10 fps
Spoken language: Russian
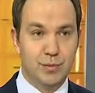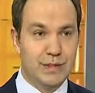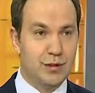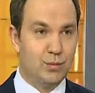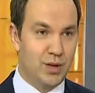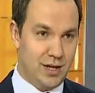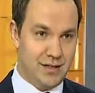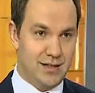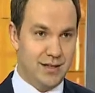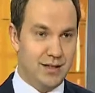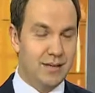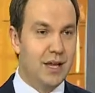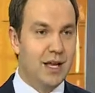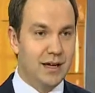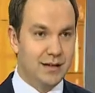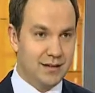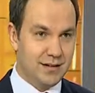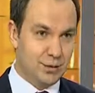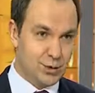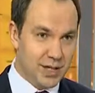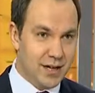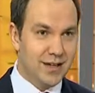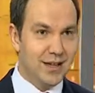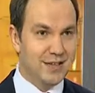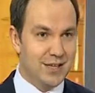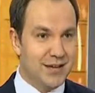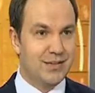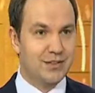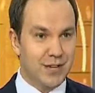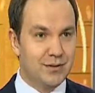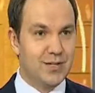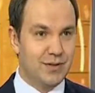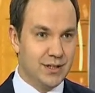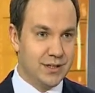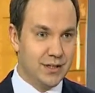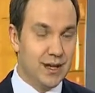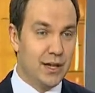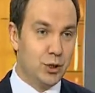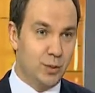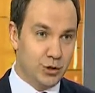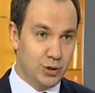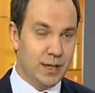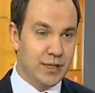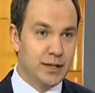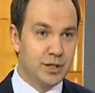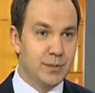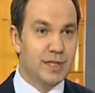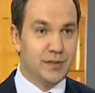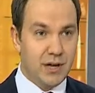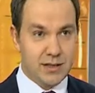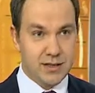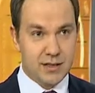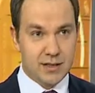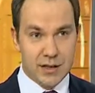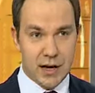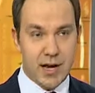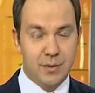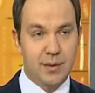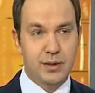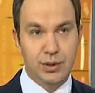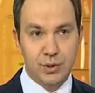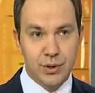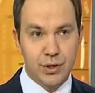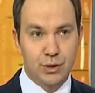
быть любое растение. Это кустарники, деревья, травы, цветы. Но причем они должны быть связаны с краем украшаем историей,